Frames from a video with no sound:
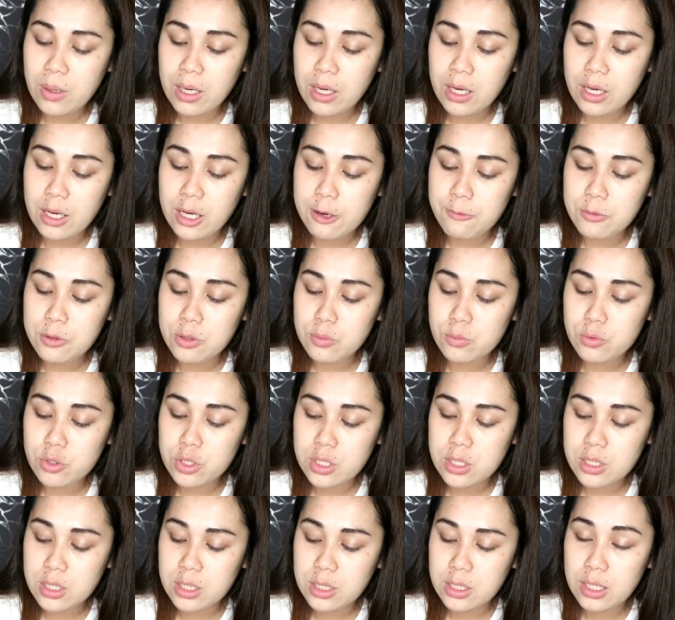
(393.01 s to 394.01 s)
Magagamit
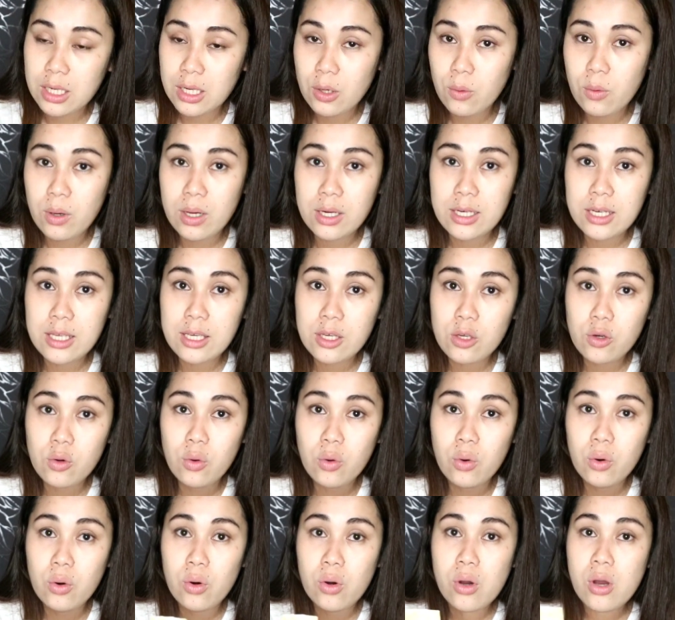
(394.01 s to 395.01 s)
mo siya ng dalawang
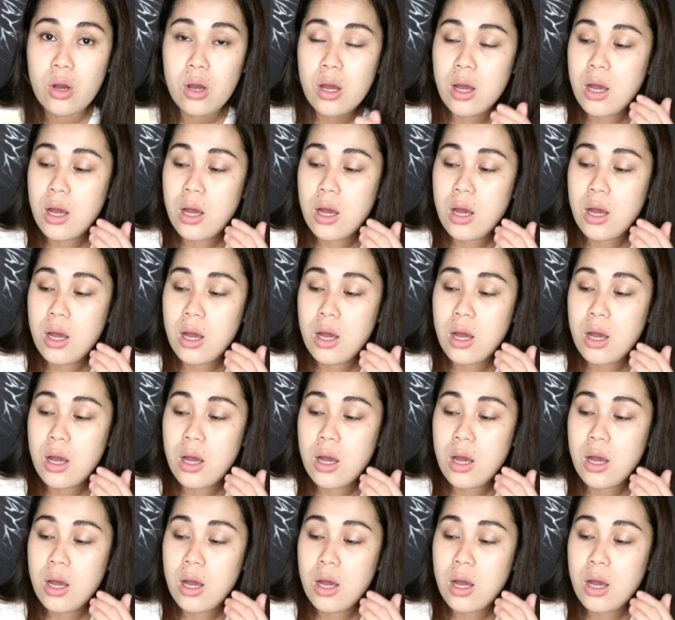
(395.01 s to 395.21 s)
linggo.